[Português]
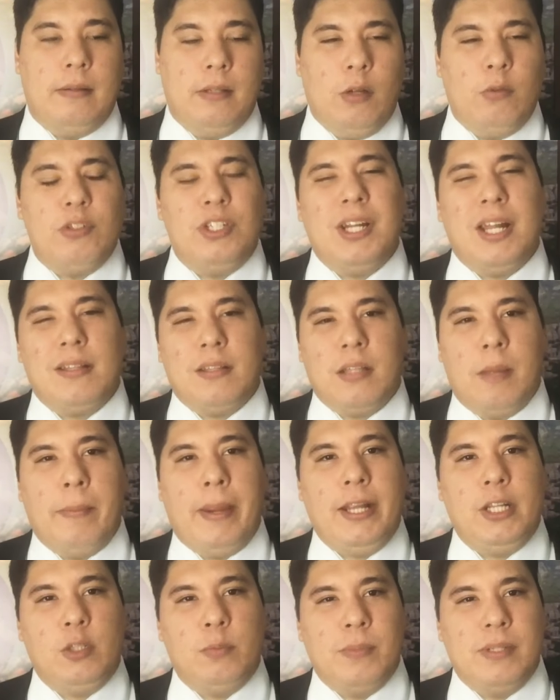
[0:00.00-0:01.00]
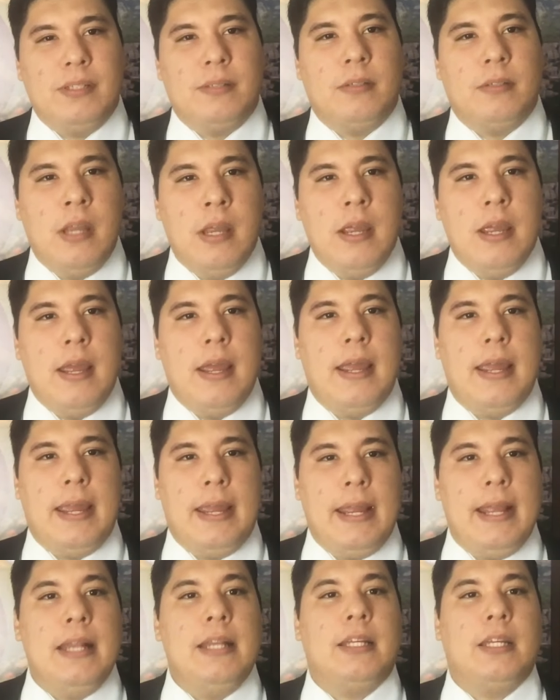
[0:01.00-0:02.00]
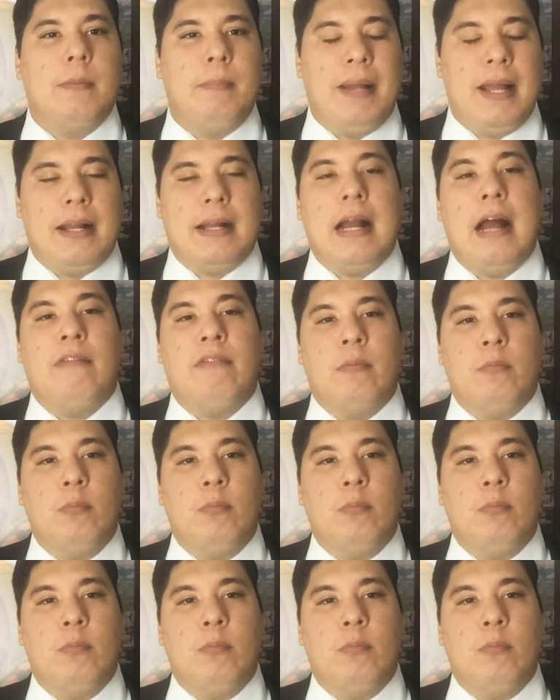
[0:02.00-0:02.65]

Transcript: não diretamente, mas é ele que brecava